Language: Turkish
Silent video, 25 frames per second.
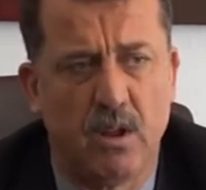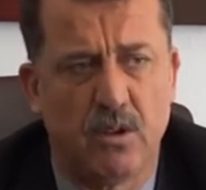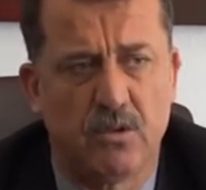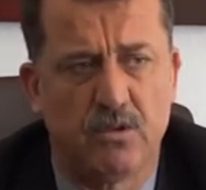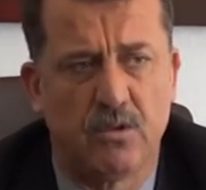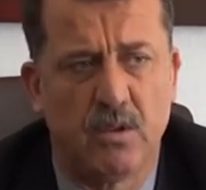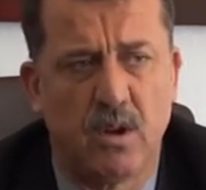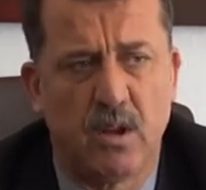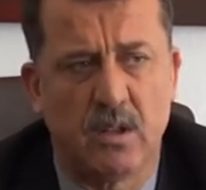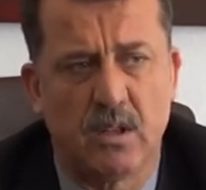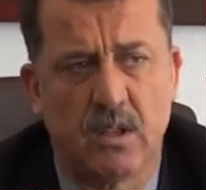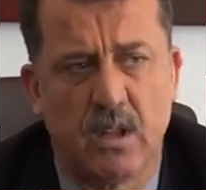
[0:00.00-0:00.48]

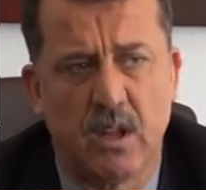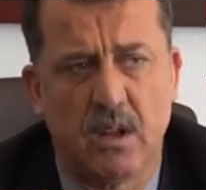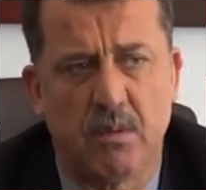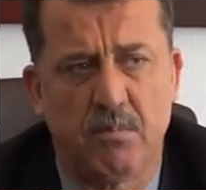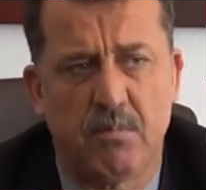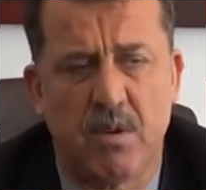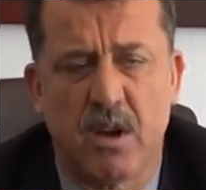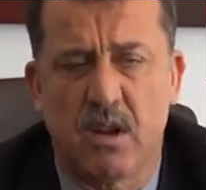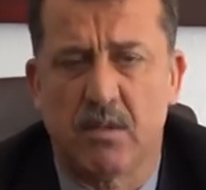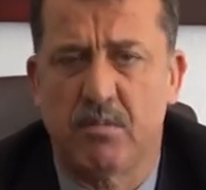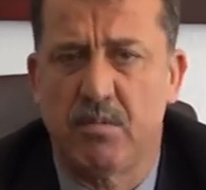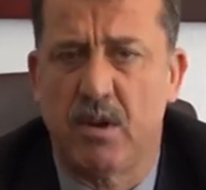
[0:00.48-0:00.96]
Şu
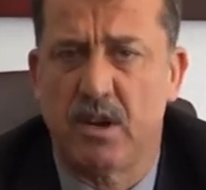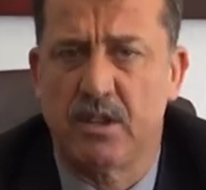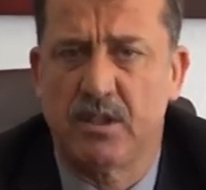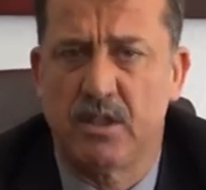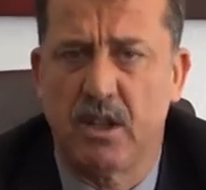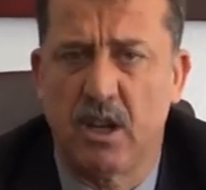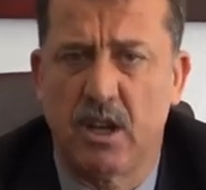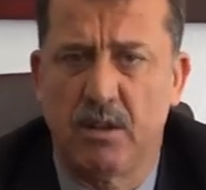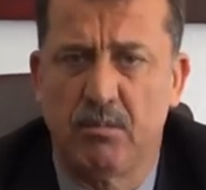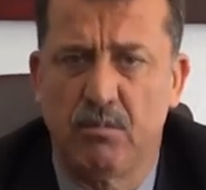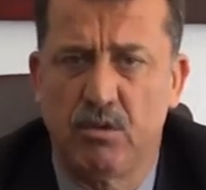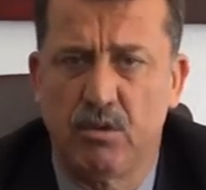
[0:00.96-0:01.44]
anda Park
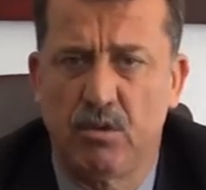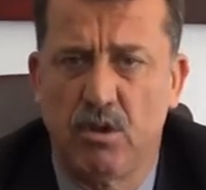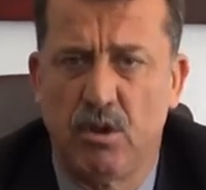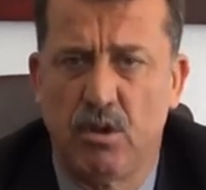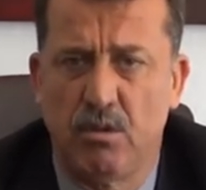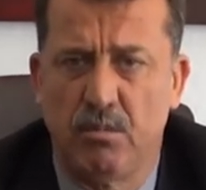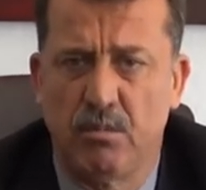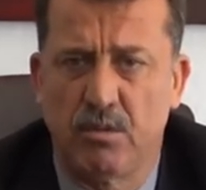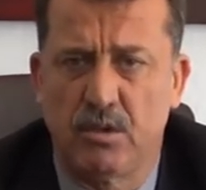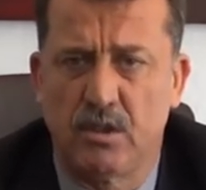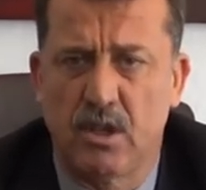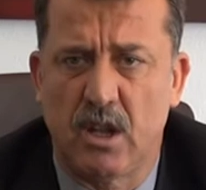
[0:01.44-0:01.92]
Bahçeleri
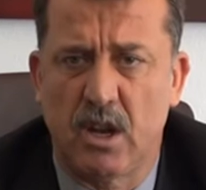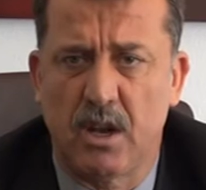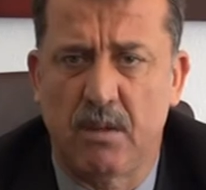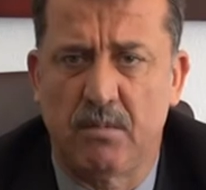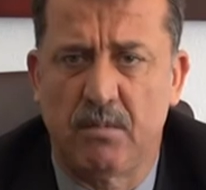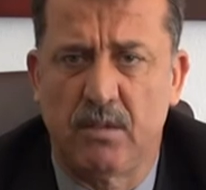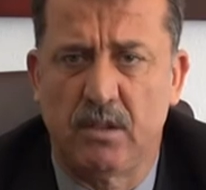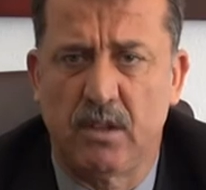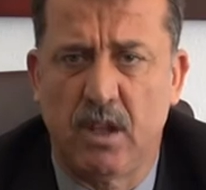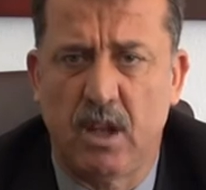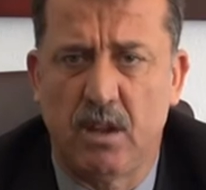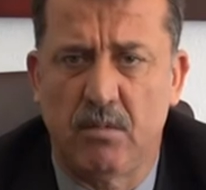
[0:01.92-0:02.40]
Müdürlüğümüz
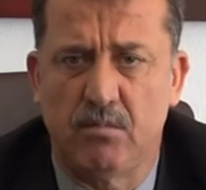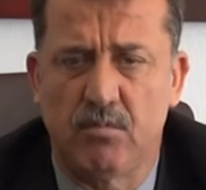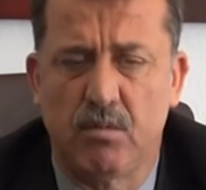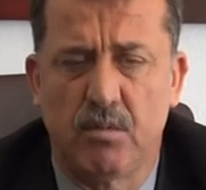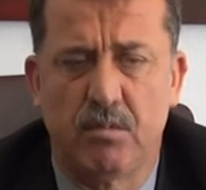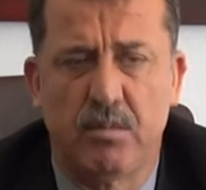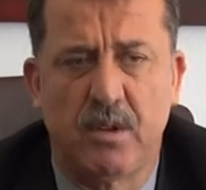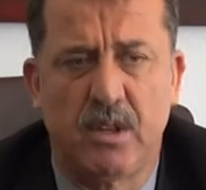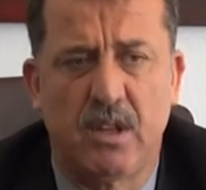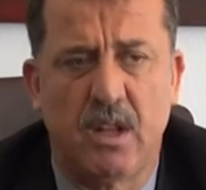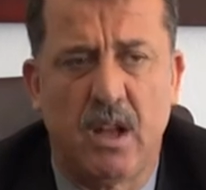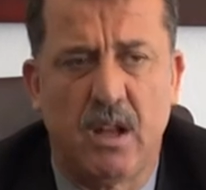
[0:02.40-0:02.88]
tarafından
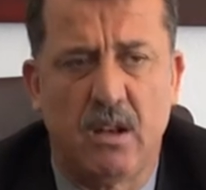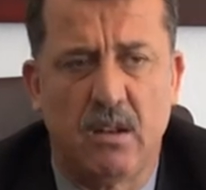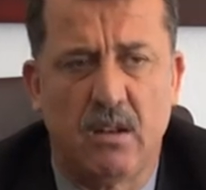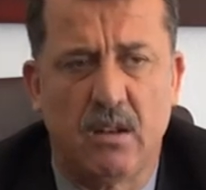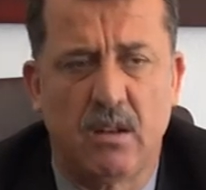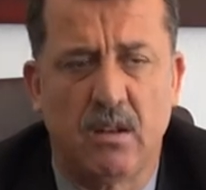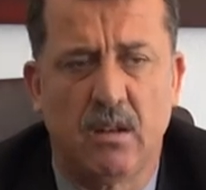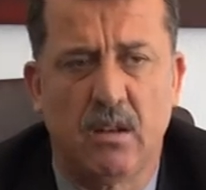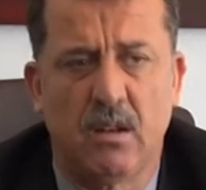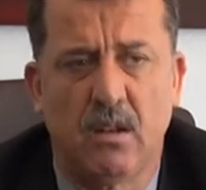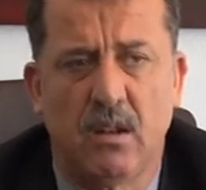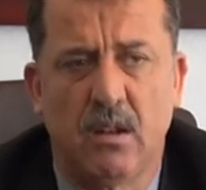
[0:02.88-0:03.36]
bu biten
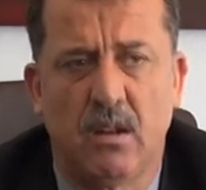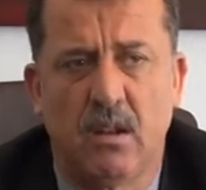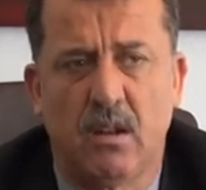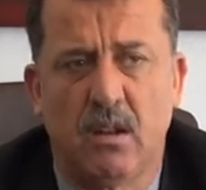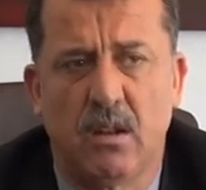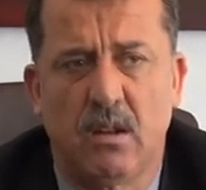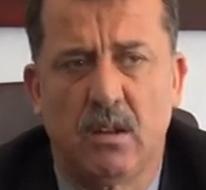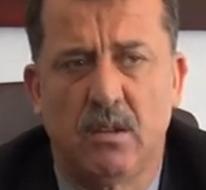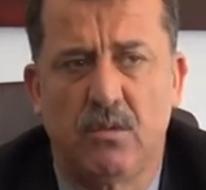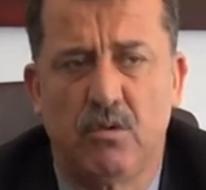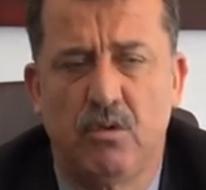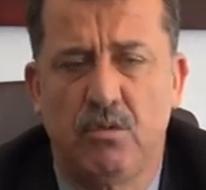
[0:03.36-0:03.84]

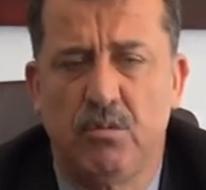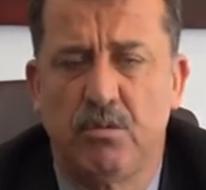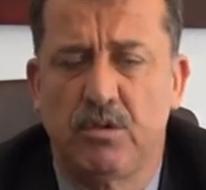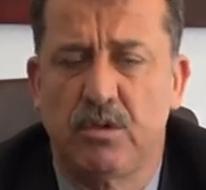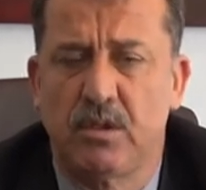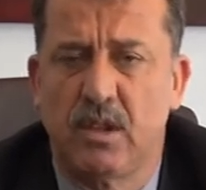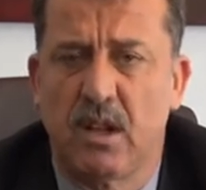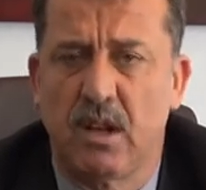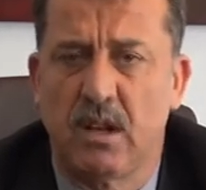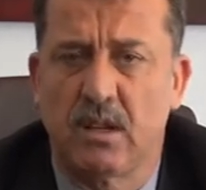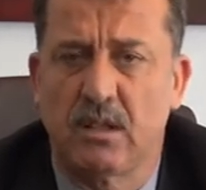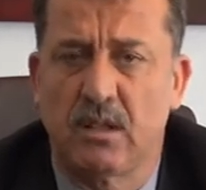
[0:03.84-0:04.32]

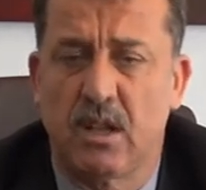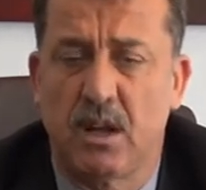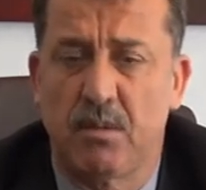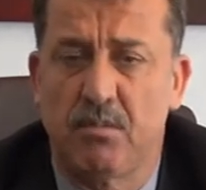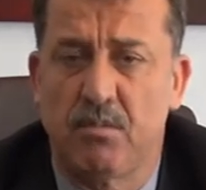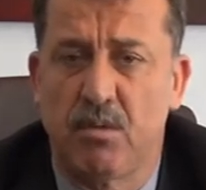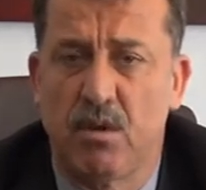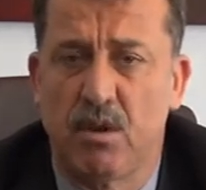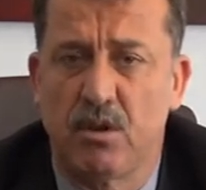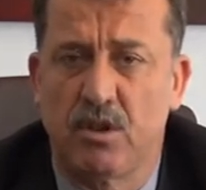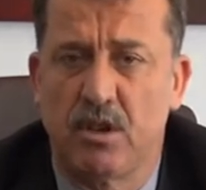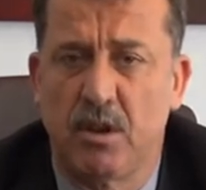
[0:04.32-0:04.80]
Gümüşdere İslah
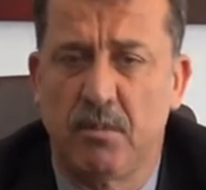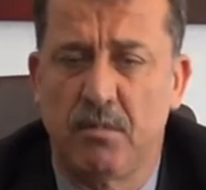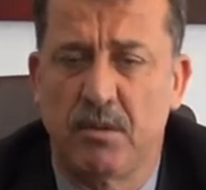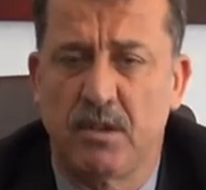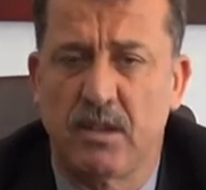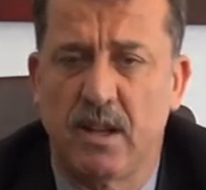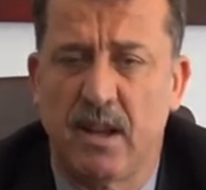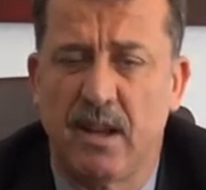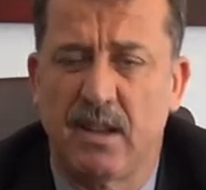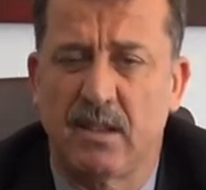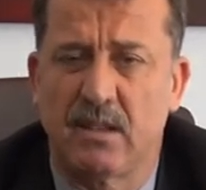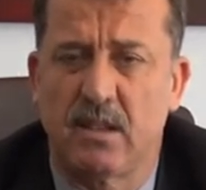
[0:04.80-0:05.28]

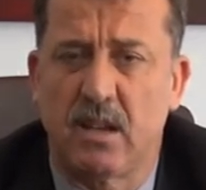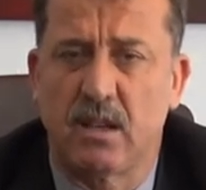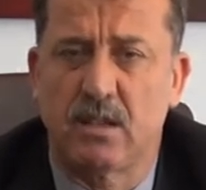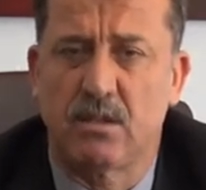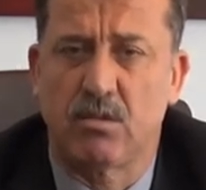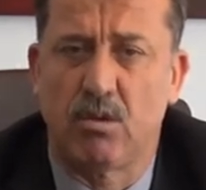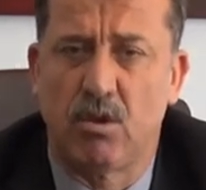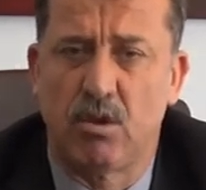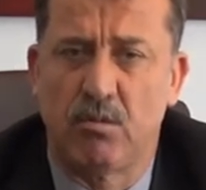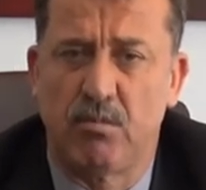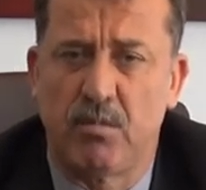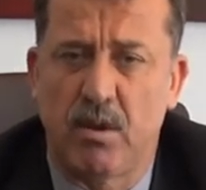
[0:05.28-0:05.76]
projemize
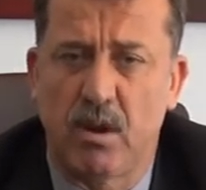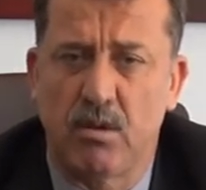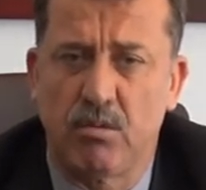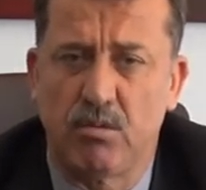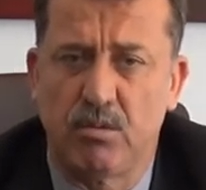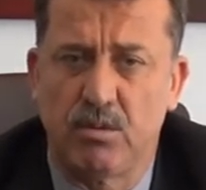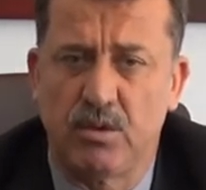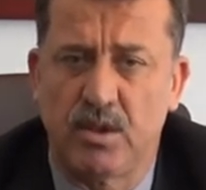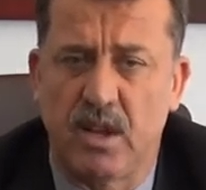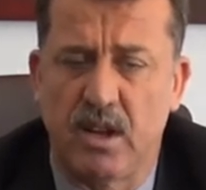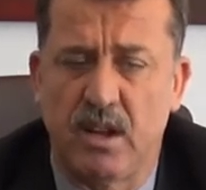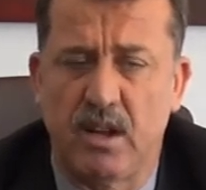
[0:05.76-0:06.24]
esas olmak
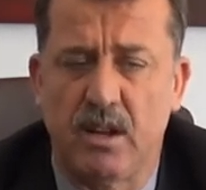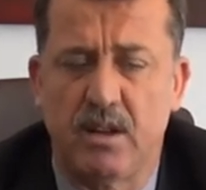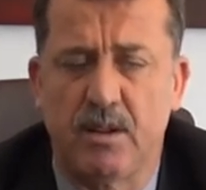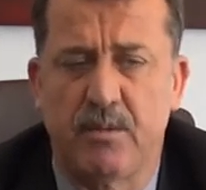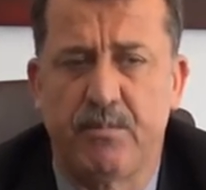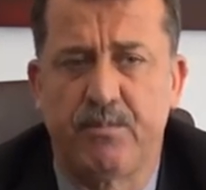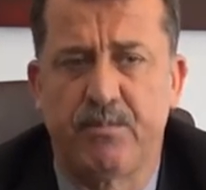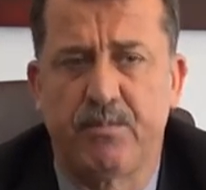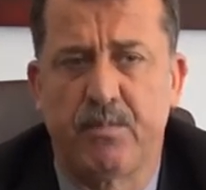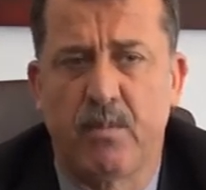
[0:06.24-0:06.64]
üzere